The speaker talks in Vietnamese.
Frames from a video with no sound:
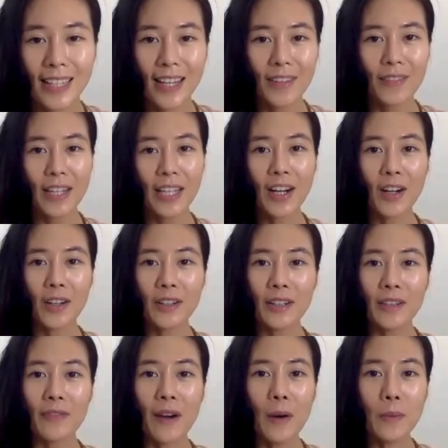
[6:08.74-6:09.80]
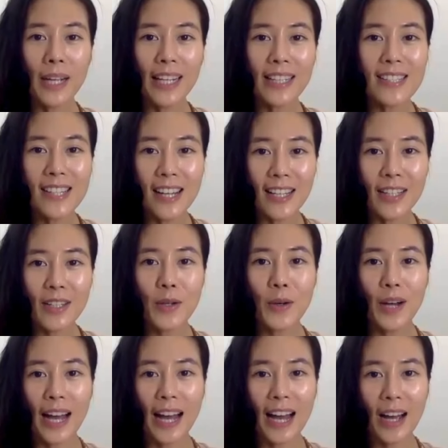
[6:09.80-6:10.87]
Vậy còn phong cách dạy
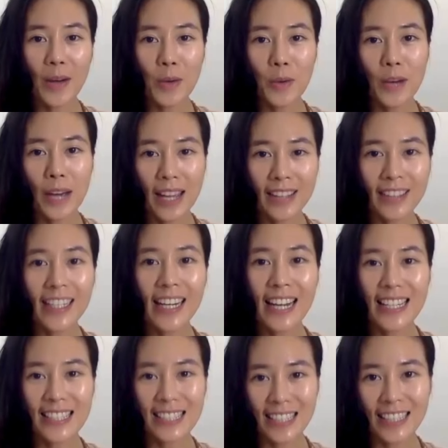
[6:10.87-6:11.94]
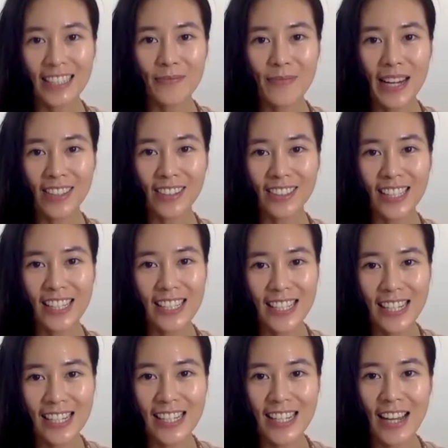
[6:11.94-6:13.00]
yoga của Henry là gì? Bạn có thể
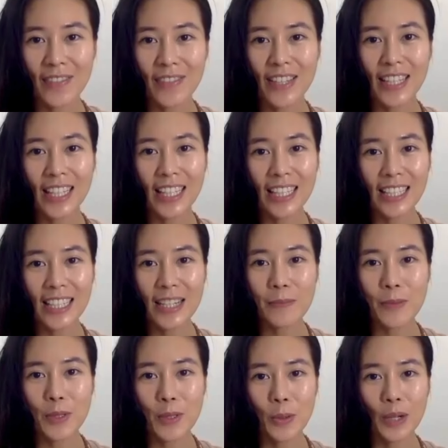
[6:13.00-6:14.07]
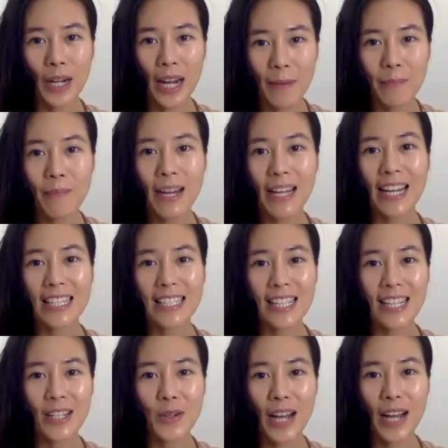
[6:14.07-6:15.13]
chia sẻ về kinh nghiệm số năm bạn đã
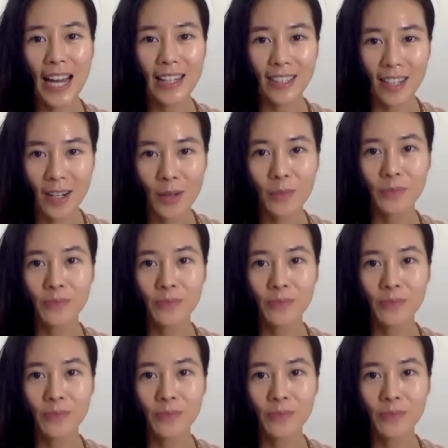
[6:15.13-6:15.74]
dạy yoga được không?